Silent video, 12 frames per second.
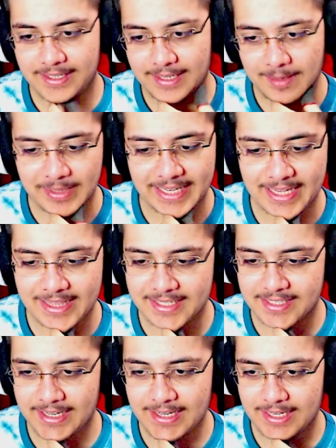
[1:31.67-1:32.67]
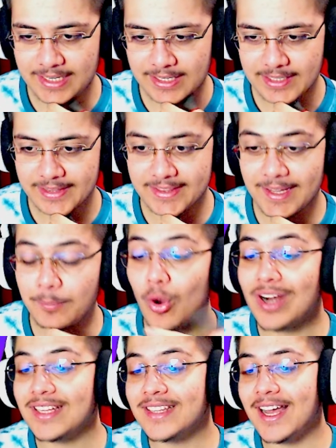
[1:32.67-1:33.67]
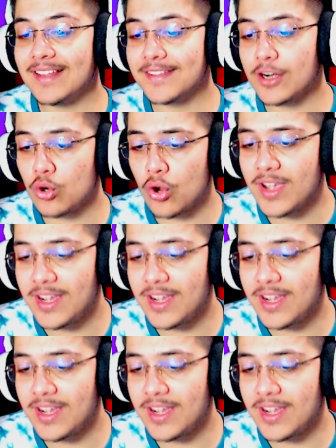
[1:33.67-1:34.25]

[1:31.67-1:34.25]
Ama gelirse da bu arada daha Draco'yu